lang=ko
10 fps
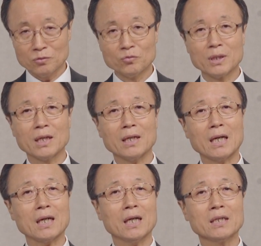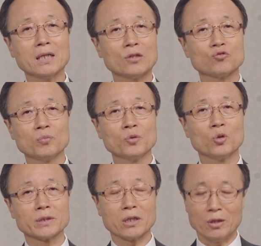우리가 가까이 갈 수 없는
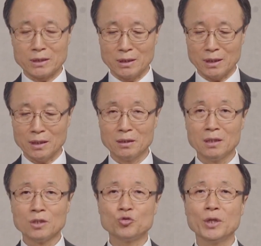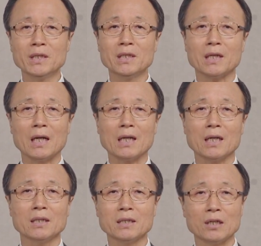곳에 거하신다. 죄인이
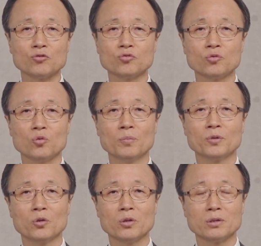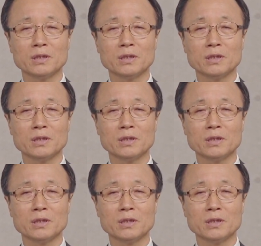가까이 갈 수 없는 곳